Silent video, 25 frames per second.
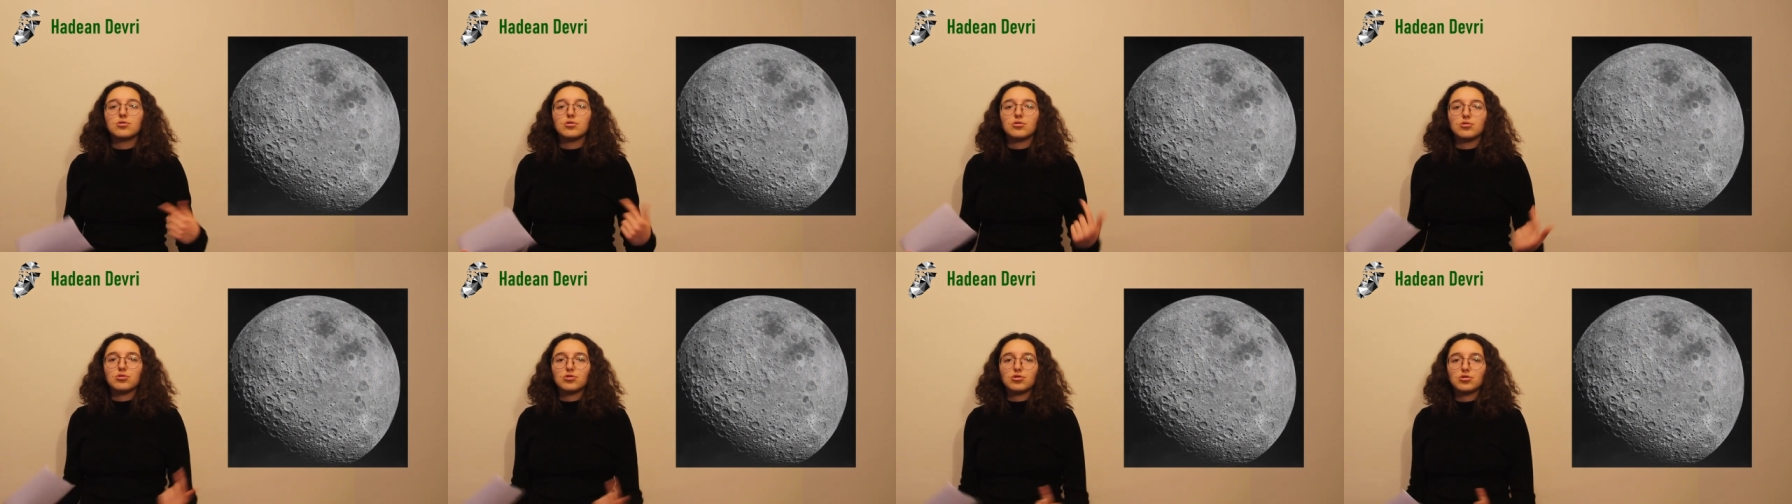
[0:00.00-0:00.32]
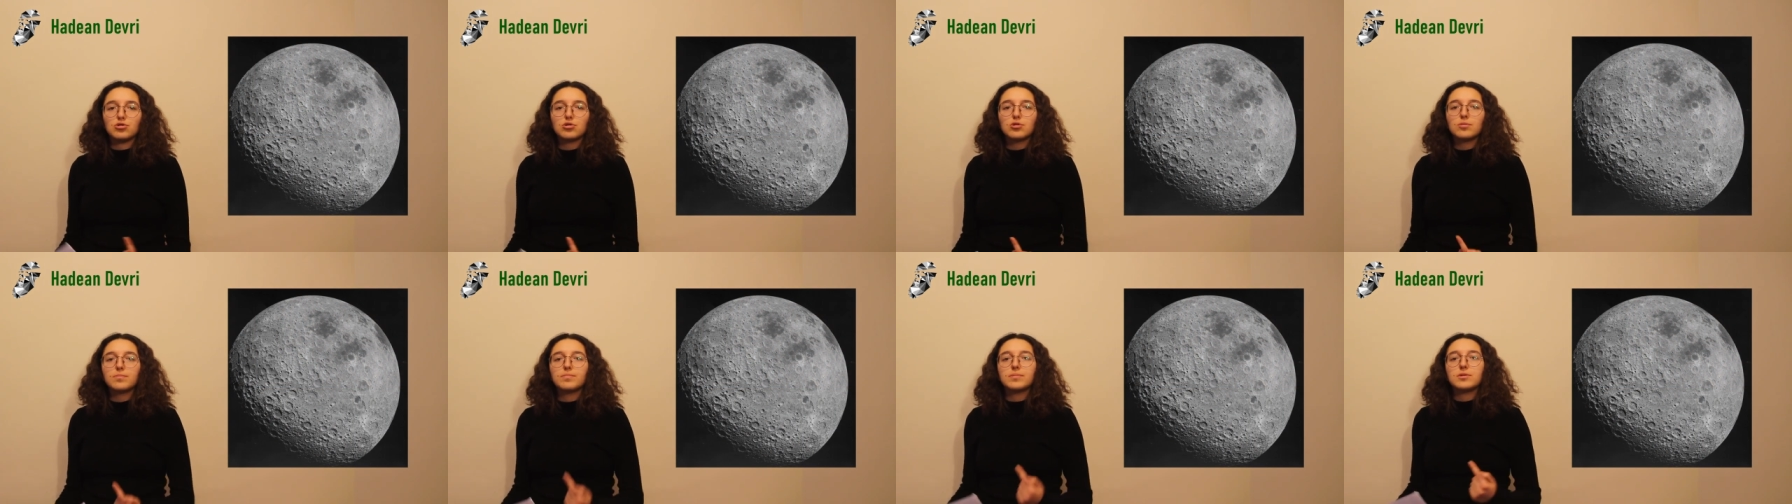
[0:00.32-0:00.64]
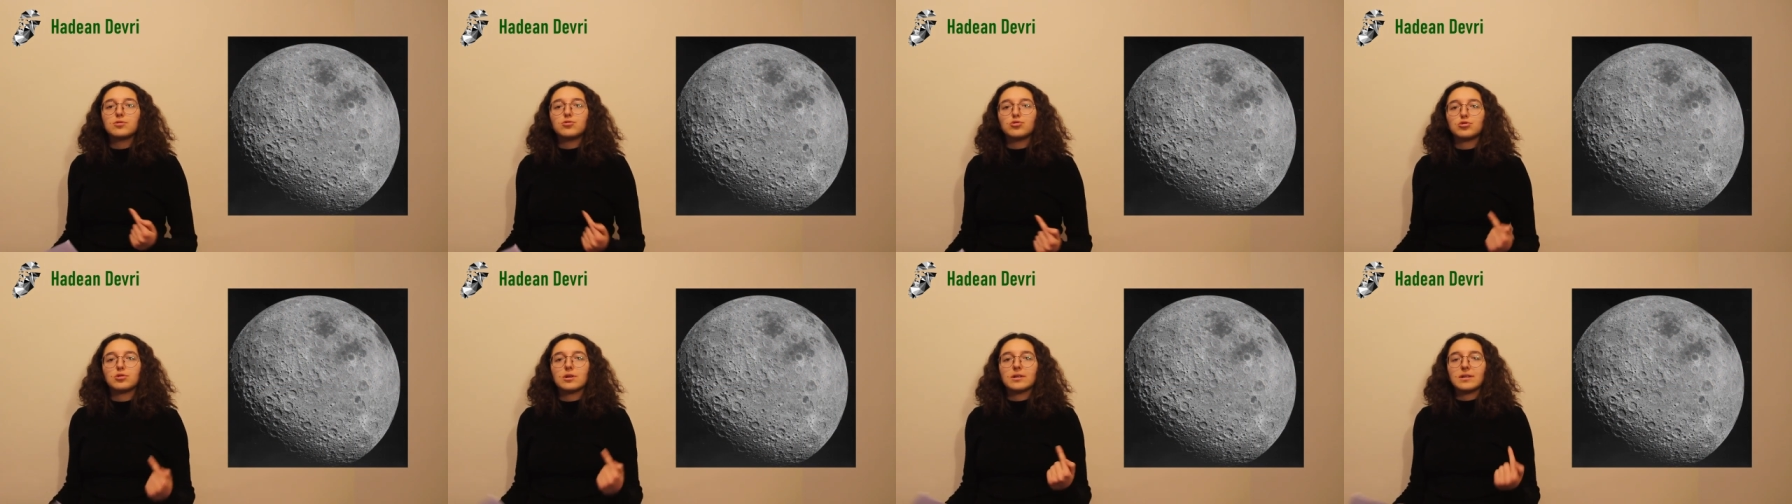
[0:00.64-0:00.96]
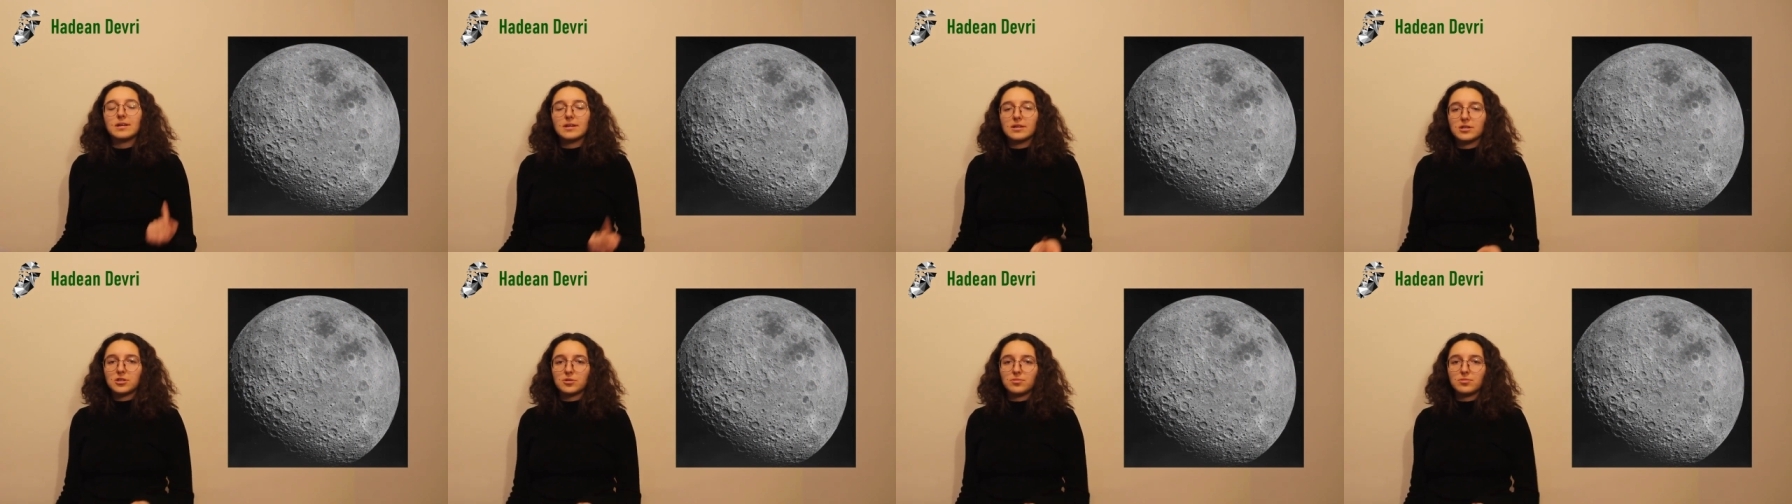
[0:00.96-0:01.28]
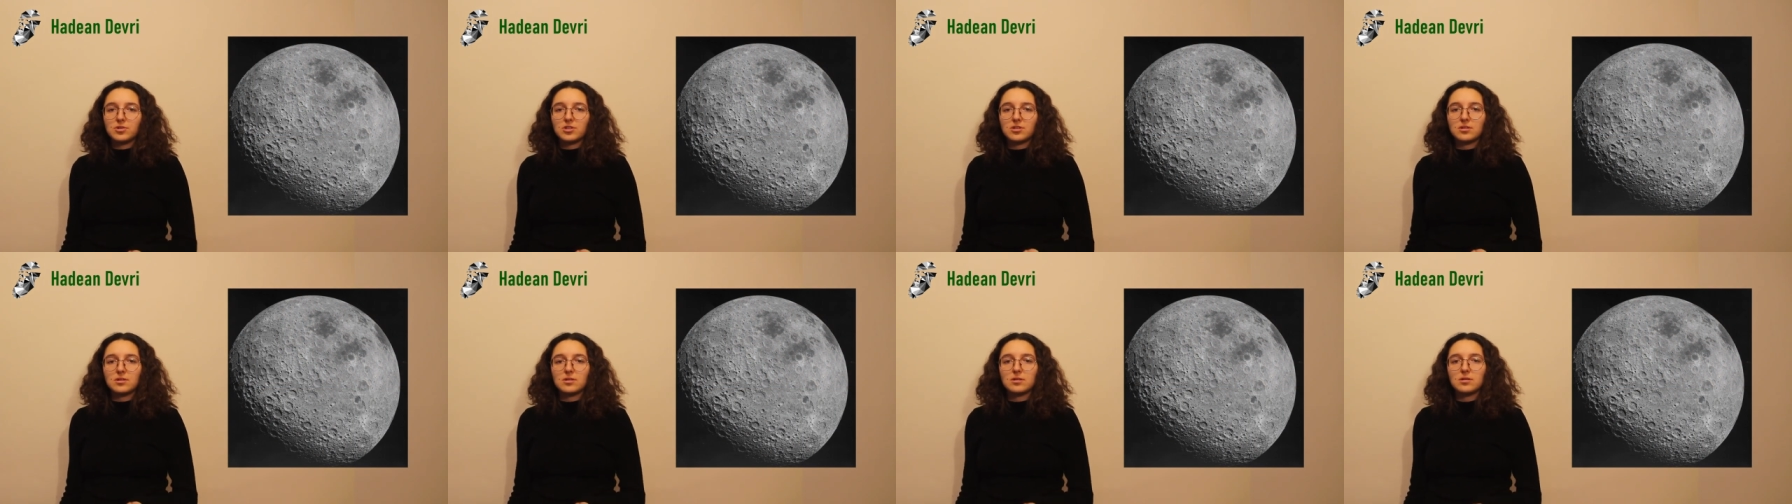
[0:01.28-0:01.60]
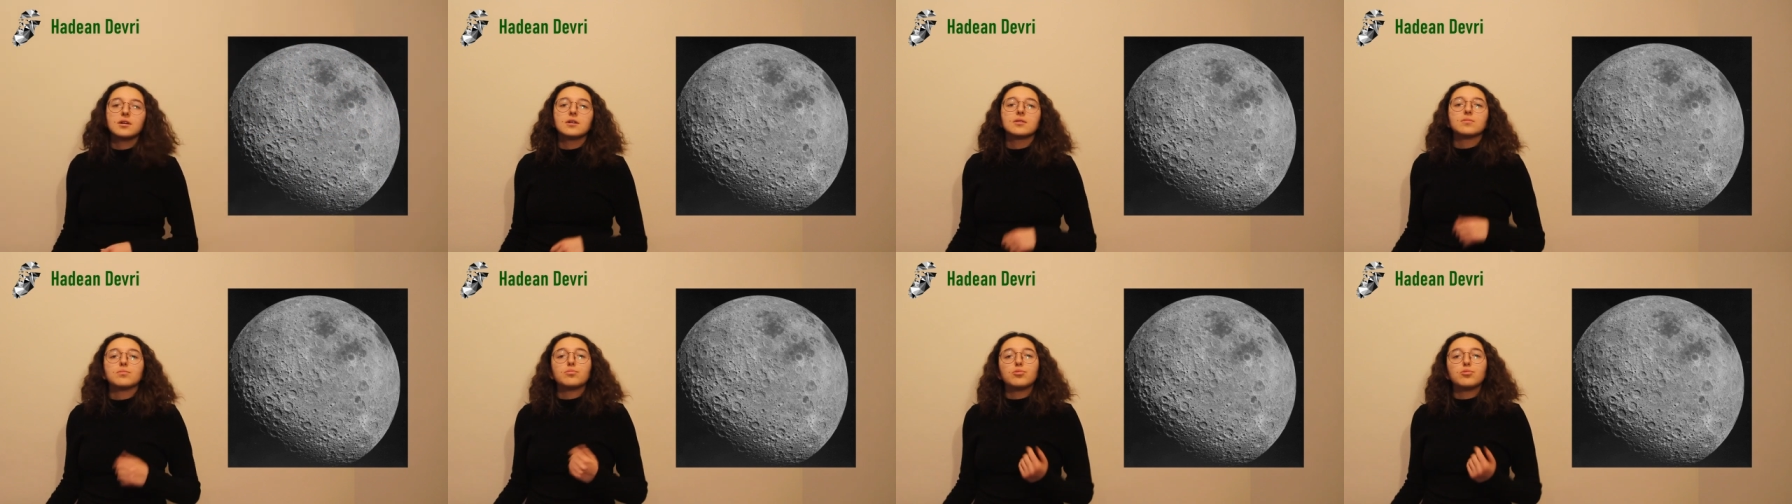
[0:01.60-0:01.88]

dönüşü bir düzene erişmiştir.